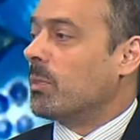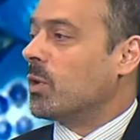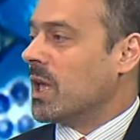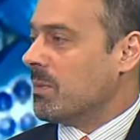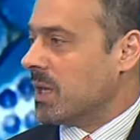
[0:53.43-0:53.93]

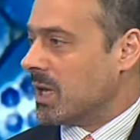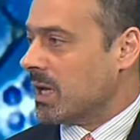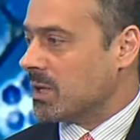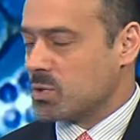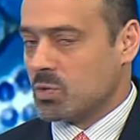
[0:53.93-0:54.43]

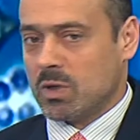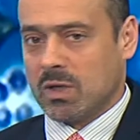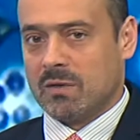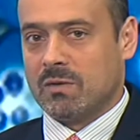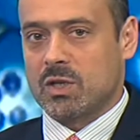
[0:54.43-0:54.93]
polemica
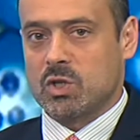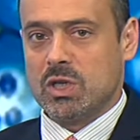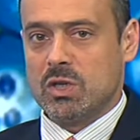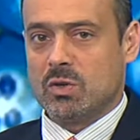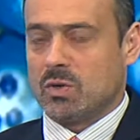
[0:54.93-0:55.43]
sul
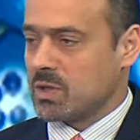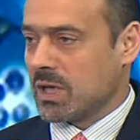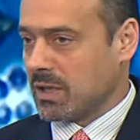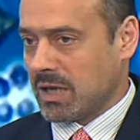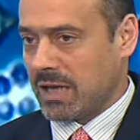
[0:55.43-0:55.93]
vaccino
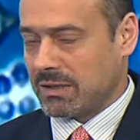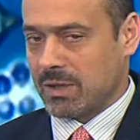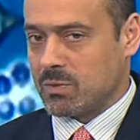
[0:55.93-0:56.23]
scatenata da